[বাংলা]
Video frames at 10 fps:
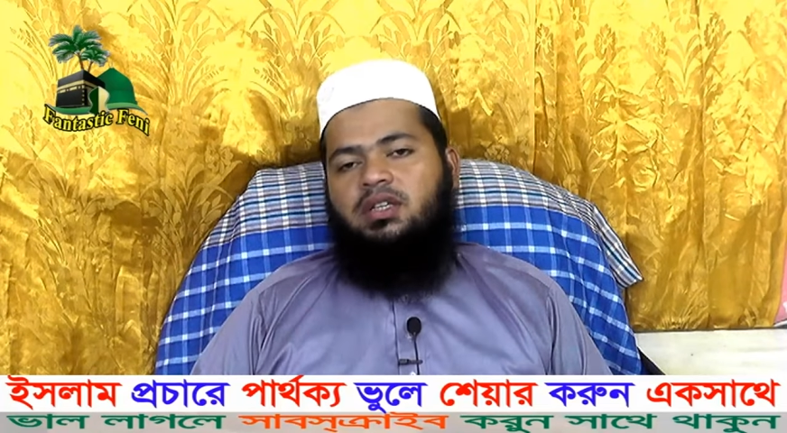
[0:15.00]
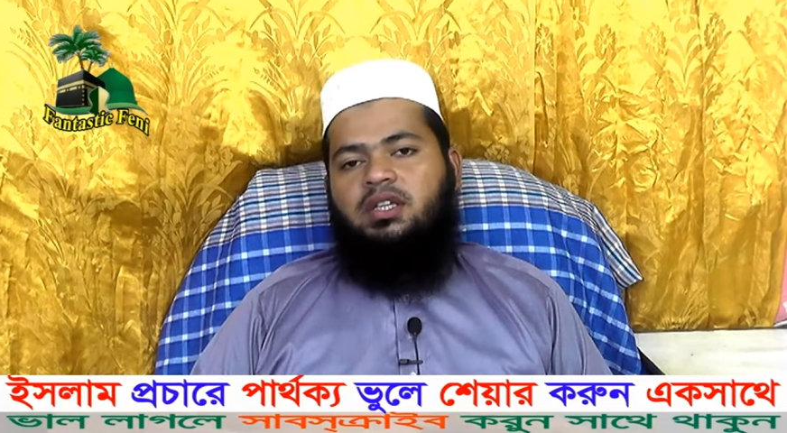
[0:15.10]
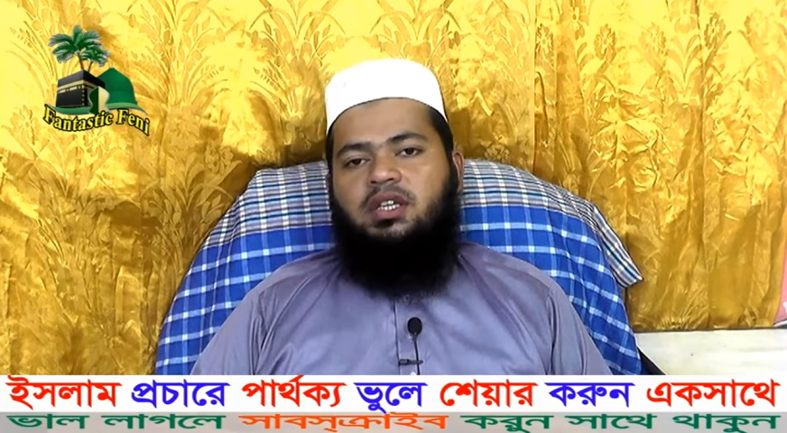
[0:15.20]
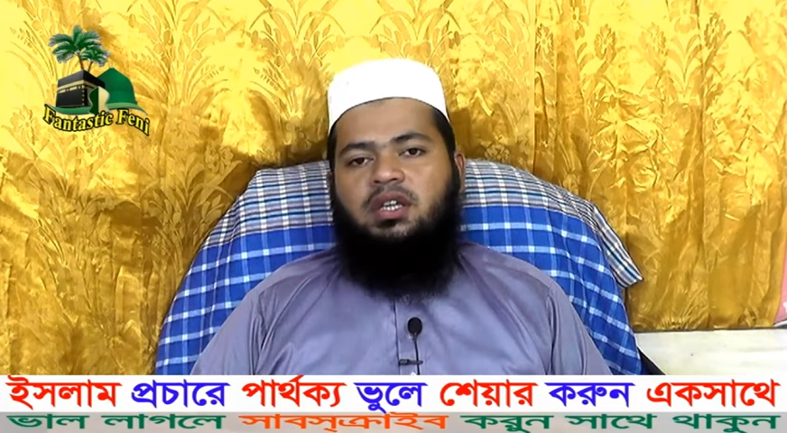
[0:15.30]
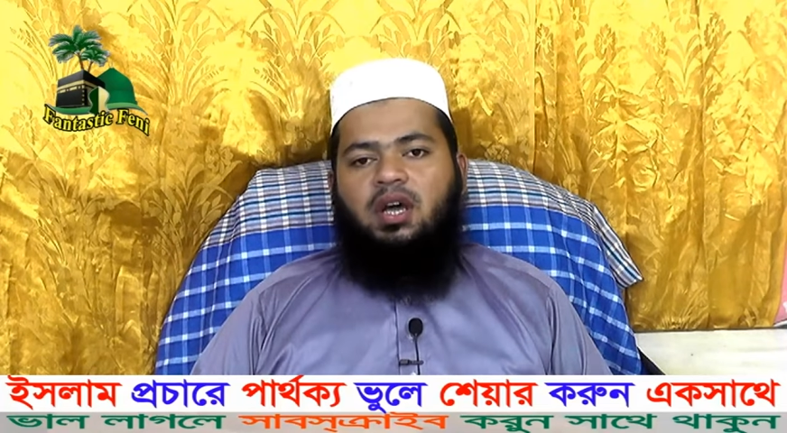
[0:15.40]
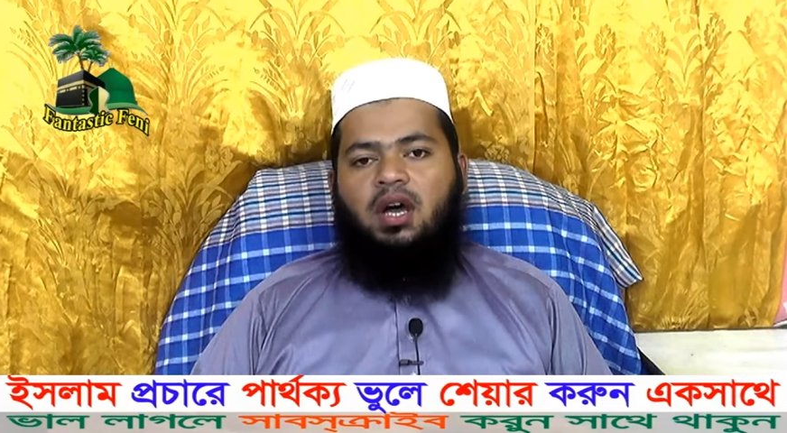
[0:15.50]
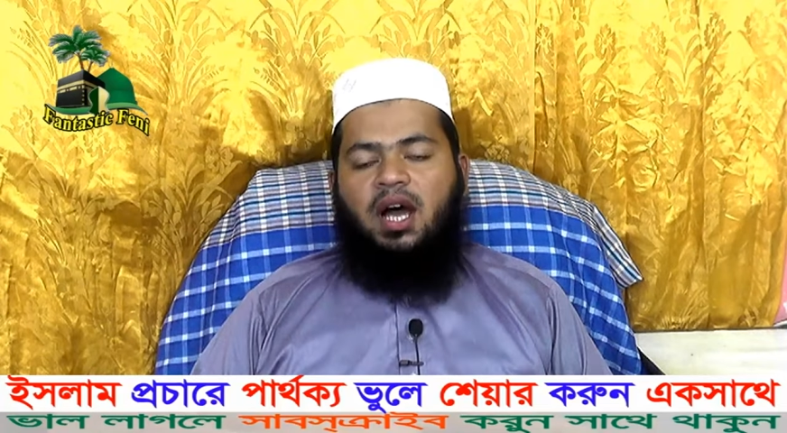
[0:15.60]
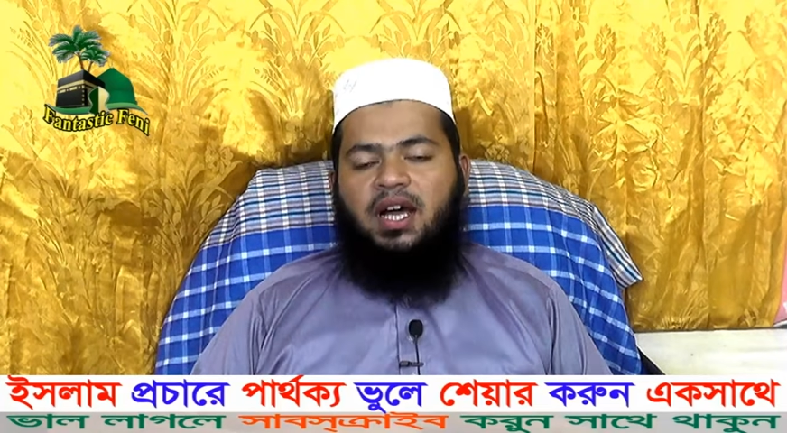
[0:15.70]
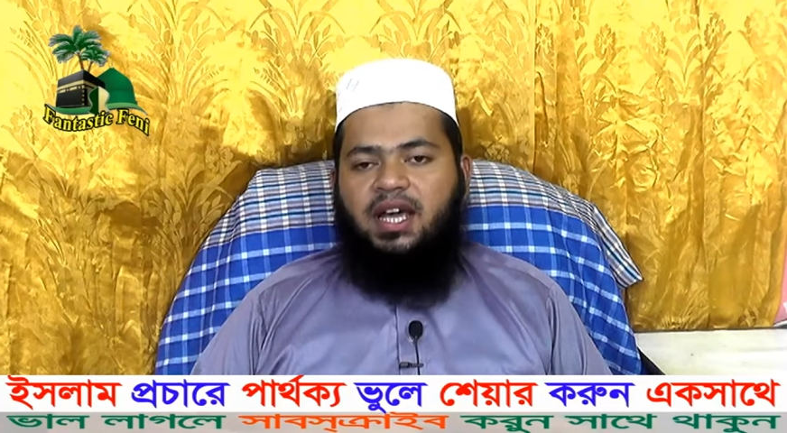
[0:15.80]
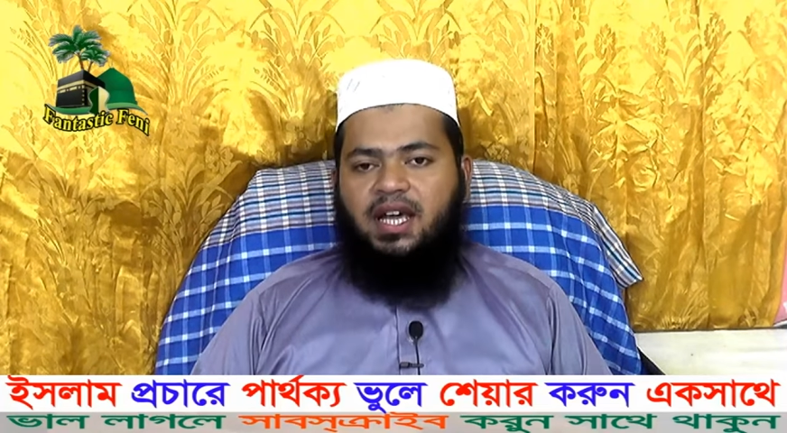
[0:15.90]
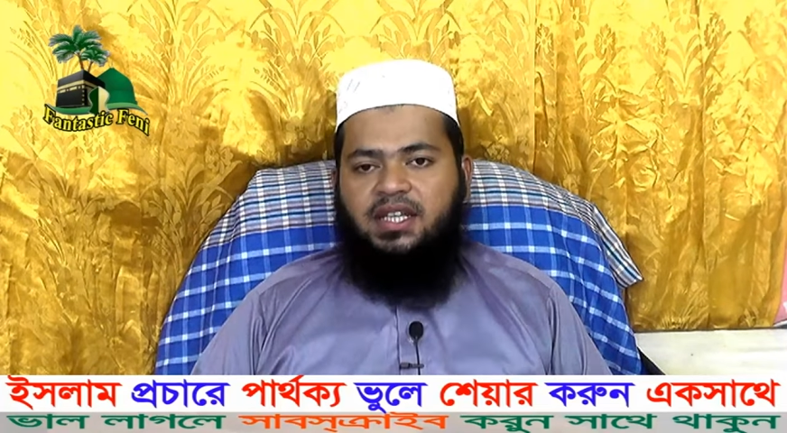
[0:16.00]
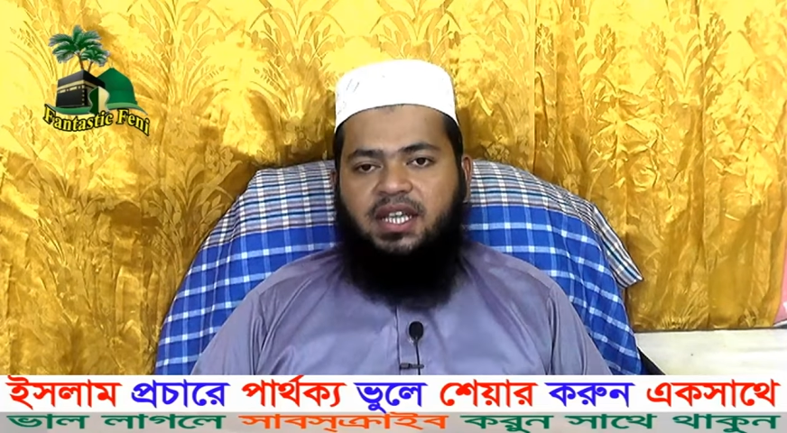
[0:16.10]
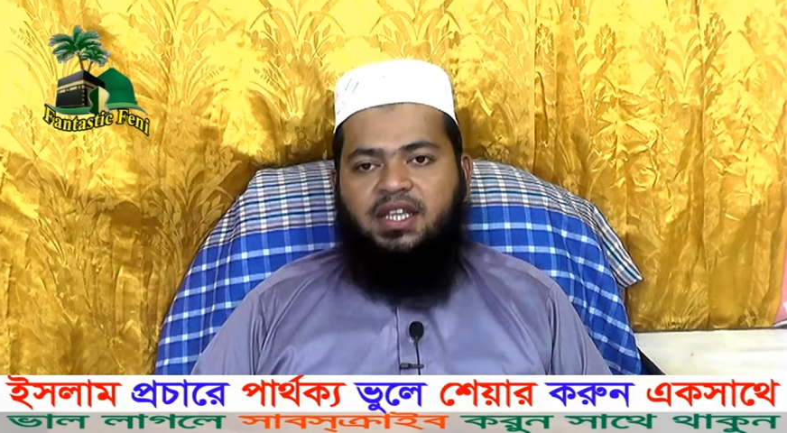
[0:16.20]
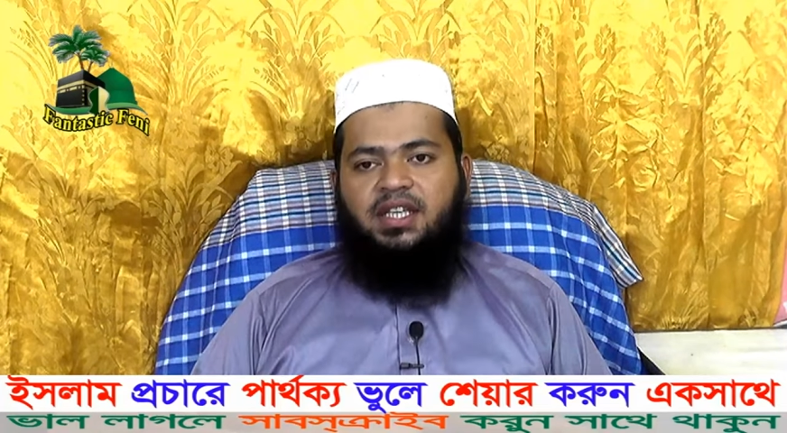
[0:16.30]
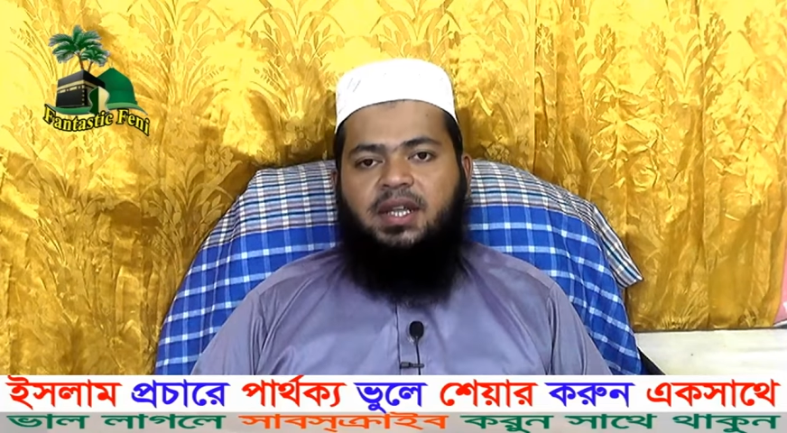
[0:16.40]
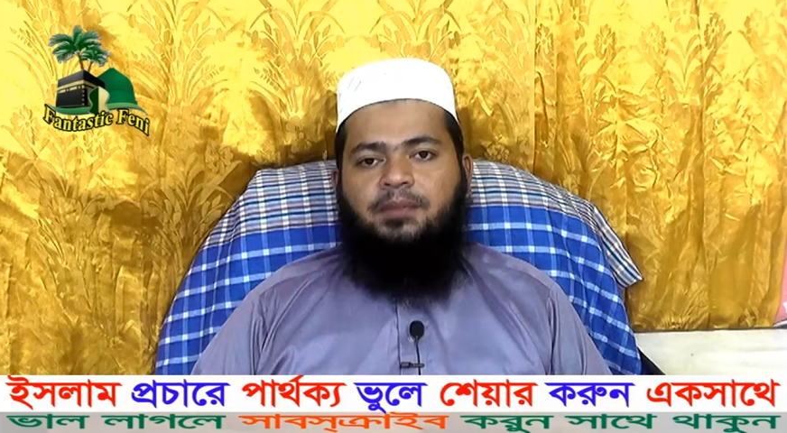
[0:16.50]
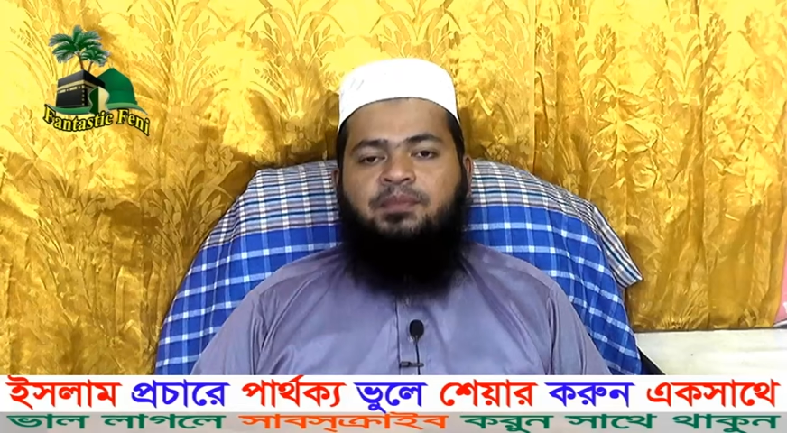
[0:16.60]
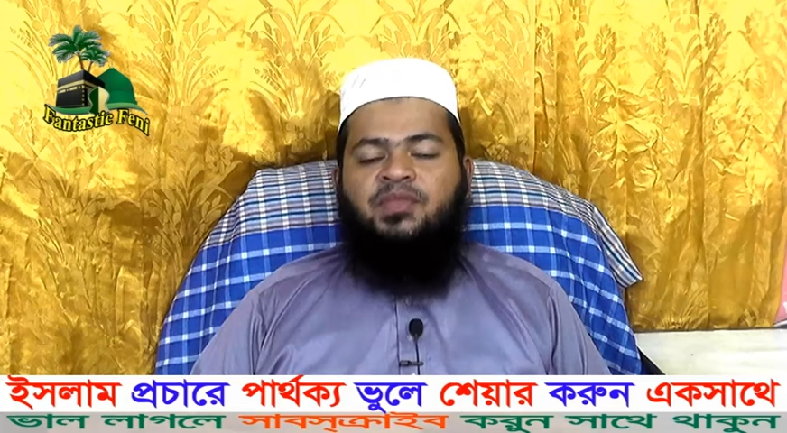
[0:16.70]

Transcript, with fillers: তিনি আকিকা দিয়ে দিতেন